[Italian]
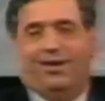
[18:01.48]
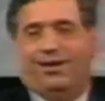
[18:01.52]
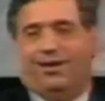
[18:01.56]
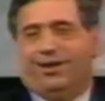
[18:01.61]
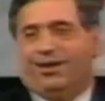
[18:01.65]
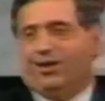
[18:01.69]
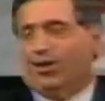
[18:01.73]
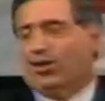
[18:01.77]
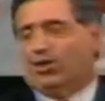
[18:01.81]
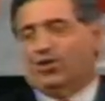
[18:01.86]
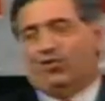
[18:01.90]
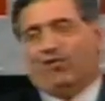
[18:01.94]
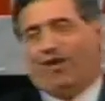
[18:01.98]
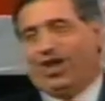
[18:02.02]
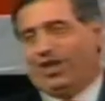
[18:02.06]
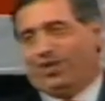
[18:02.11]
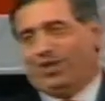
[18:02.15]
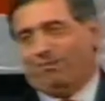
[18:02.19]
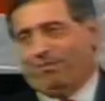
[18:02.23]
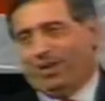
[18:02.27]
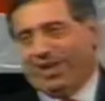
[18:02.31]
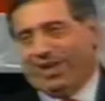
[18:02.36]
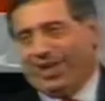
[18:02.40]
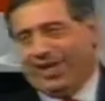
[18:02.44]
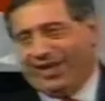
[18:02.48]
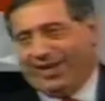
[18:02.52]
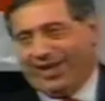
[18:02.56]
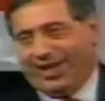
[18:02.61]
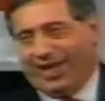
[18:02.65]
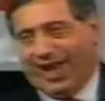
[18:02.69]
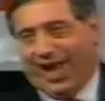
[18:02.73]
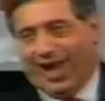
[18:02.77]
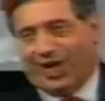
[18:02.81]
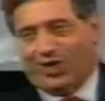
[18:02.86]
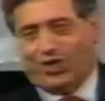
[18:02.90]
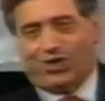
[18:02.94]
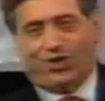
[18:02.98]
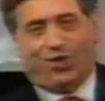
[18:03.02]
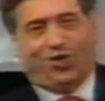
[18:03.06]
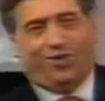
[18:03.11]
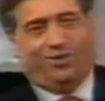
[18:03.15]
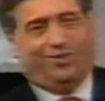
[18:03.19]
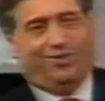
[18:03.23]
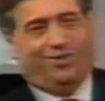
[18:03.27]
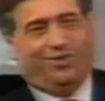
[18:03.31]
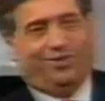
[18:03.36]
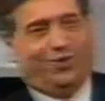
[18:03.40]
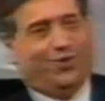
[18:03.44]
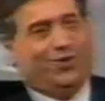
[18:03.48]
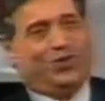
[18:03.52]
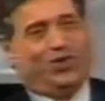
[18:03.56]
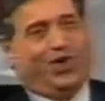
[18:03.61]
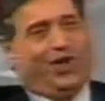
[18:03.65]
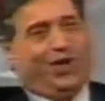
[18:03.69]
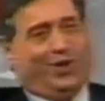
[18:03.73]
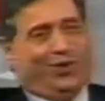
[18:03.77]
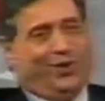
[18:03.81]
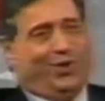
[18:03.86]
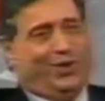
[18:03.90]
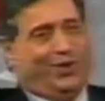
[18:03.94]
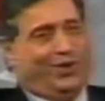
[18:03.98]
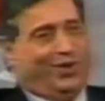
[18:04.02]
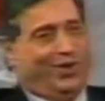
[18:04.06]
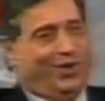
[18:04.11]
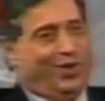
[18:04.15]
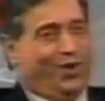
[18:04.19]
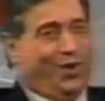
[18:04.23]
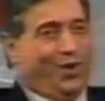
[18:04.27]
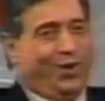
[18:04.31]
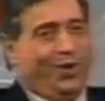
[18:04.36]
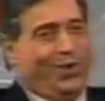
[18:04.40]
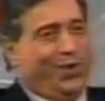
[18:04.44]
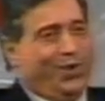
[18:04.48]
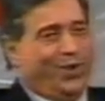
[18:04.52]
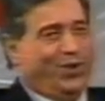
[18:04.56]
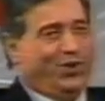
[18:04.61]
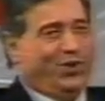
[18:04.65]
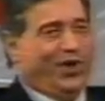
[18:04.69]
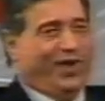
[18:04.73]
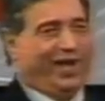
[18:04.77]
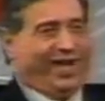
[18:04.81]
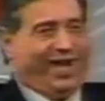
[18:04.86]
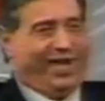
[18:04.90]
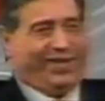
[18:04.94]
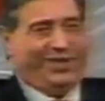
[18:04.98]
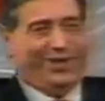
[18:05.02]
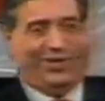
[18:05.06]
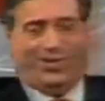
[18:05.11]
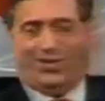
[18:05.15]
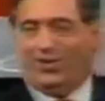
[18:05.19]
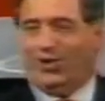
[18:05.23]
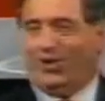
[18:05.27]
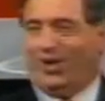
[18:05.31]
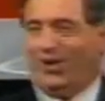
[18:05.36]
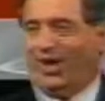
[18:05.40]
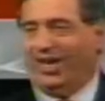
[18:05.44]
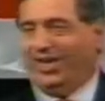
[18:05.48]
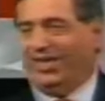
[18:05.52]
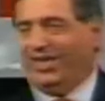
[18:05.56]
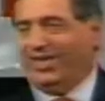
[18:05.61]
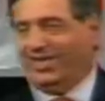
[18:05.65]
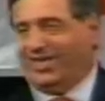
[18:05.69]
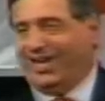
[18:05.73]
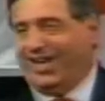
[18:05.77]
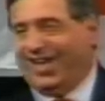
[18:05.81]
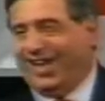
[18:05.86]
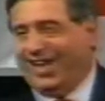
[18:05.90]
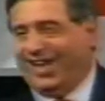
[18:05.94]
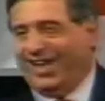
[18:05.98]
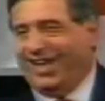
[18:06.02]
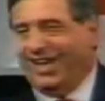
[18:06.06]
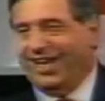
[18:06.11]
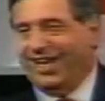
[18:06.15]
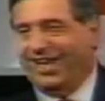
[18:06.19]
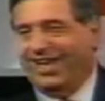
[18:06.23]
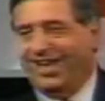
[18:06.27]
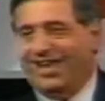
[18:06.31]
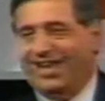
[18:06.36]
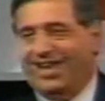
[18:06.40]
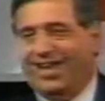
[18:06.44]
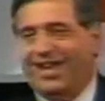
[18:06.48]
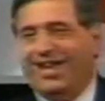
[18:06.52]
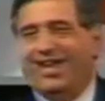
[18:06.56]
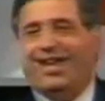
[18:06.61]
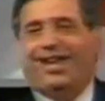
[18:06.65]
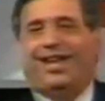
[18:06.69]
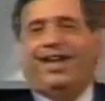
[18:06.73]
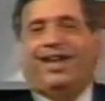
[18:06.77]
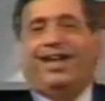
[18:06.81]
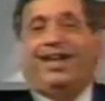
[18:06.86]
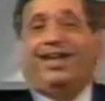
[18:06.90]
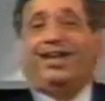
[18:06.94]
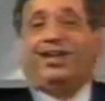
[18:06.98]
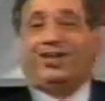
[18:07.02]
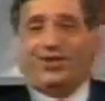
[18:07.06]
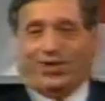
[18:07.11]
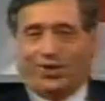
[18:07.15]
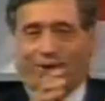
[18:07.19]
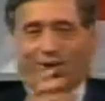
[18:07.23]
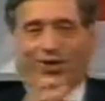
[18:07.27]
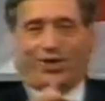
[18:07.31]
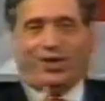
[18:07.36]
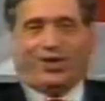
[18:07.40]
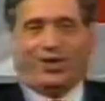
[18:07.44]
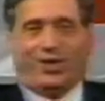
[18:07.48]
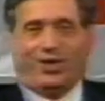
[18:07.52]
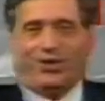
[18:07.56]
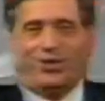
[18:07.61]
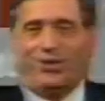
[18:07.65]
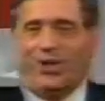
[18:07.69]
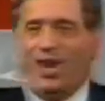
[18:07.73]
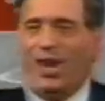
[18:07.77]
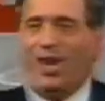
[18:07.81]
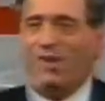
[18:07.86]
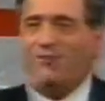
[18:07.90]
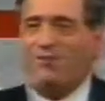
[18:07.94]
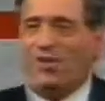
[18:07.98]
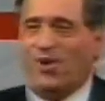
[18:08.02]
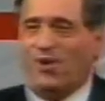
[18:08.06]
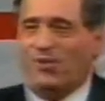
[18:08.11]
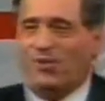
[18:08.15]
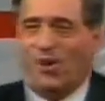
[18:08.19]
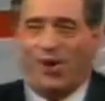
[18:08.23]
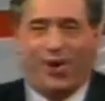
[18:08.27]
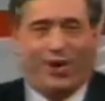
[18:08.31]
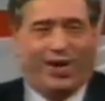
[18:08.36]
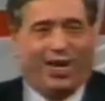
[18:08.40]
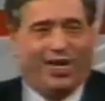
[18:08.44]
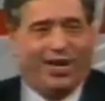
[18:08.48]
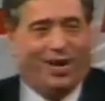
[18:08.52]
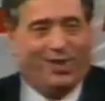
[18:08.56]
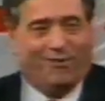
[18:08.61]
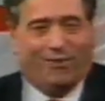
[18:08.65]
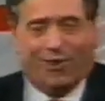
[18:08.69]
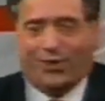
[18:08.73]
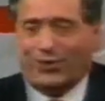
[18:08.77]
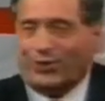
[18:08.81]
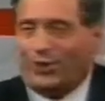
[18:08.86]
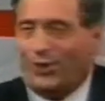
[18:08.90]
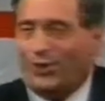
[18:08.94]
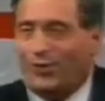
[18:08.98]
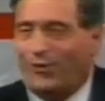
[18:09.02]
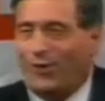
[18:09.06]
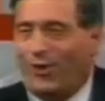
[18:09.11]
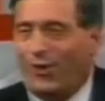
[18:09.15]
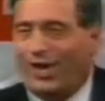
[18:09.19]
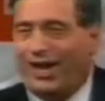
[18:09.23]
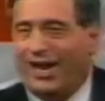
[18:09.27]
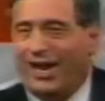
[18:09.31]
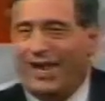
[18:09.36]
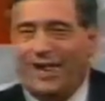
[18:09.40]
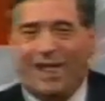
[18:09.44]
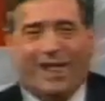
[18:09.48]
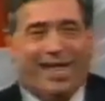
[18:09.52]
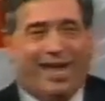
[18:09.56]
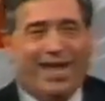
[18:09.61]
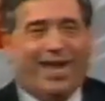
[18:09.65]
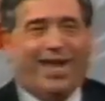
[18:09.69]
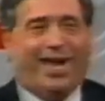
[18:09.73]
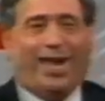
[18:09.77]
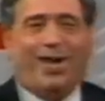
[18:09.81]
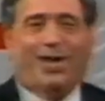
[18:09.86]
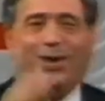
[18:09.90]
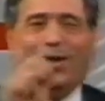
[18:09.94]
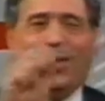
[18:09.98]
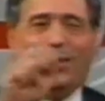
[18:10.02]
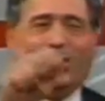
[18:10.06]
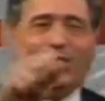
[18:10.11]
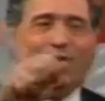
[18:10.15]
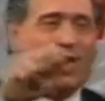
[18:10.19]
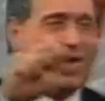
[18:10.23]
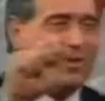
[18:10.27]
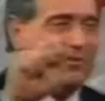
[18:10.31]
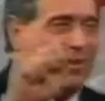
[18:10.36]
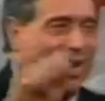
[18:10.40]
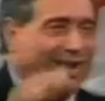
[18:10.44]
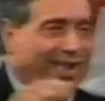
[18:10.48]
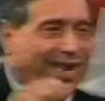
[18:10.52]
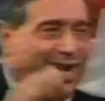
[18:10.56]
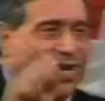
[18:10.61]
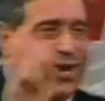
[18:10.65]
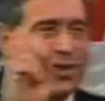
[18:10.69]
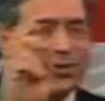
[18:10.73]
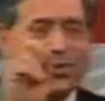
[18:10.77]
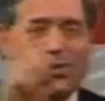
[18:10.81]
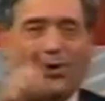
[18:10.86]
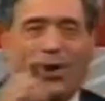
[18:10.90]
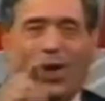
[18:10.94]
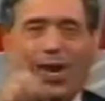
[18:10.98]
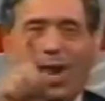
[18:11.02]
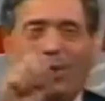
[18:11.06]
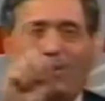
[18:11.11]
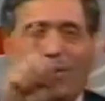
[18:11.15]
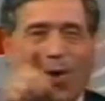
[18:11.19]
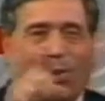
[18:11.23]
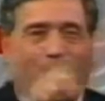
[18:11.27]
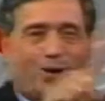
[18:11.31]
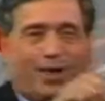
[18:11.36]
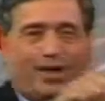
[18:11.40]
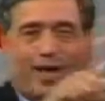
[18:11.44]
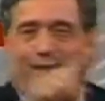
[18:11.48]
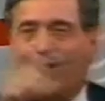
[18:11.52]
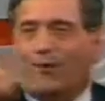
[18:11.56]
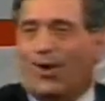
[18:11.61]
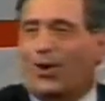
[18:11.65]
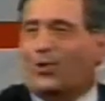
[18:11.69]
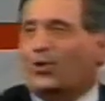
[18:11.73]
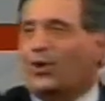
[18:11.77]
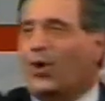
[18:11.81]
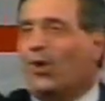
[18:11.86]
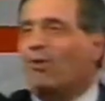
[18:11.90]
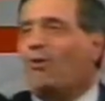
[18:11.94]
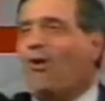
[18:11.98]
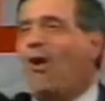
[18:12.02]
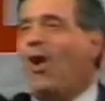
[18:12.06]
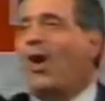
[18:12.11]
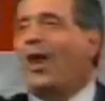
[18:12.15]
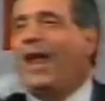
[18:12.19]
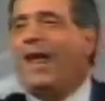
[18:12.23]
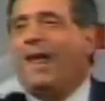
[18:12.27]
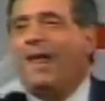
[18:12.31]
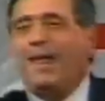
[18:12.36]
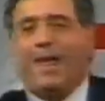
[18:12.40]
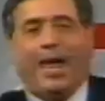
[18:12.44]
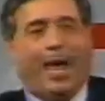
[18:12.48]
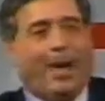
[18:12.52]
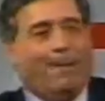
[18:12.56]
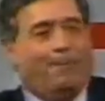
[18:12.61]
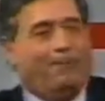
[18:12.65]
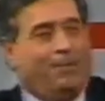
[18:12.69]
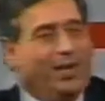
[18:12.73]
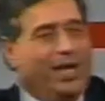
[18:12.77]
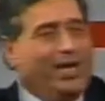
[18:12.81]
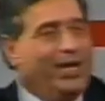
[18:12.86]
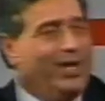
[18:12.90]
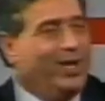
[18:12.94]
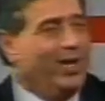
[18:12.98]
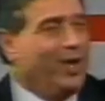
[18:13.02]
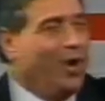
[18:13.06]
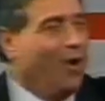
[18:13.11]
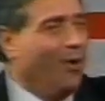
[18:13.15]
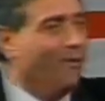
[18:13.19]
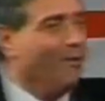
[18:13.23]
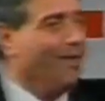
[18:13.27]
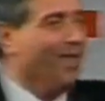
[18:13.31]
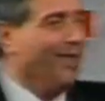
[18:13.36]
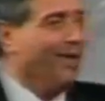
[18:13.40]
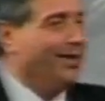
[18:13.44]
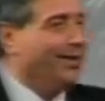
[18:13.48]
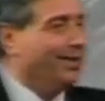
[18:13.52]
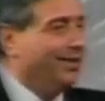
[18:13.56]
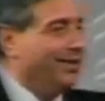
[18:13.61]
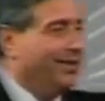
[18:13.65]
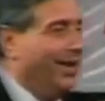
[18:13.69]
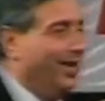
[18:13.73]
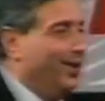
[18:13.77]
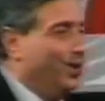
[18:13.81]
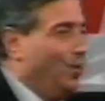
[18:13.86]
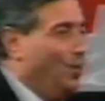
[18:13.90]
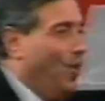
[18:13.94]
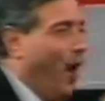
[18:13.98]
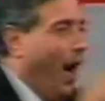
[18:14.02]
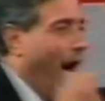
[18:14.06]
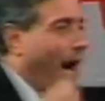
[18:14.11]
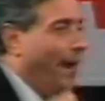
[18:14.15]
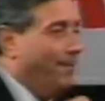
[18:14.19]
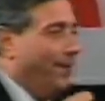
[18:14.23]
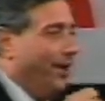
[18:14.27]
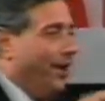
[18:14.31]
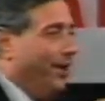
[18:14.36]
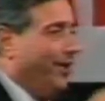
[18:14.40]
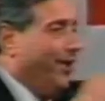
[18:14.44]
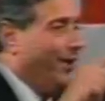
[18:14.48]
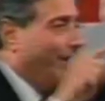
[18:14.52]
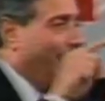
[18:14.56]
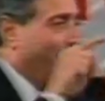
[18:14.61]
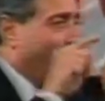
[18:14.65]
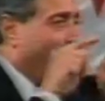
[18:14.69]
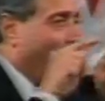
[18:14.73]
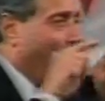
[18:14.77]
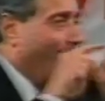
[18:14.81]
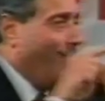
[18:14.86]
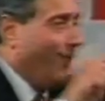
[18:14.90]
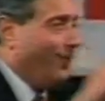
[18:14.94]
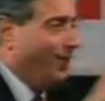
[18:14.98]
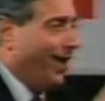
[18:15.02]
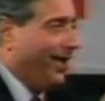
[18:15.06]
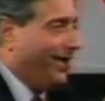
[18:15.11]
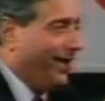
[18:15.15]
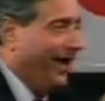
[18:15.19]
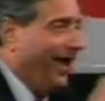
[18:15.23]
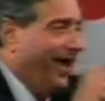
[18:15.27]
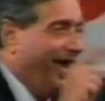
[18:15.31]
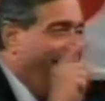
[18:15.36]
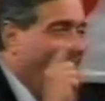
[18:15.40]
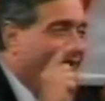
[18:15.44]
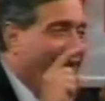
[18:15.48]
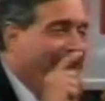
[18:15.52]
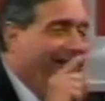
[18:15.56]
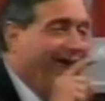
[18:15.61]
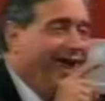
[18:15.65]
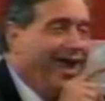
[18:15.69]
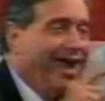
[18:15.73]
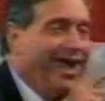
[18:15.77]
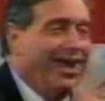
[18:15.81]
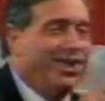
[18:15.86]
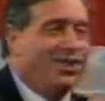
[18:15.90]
Non ci vado in pellegrinaggio, non cerco il Signore, non ho cercato il Signore in Israele. Il Signore Gesù è nel mio cuore, nel vostro cuore. Egli continua a ripetere, io sono la porta del vostro cuore e picchio, se tu apri io entrerò da te e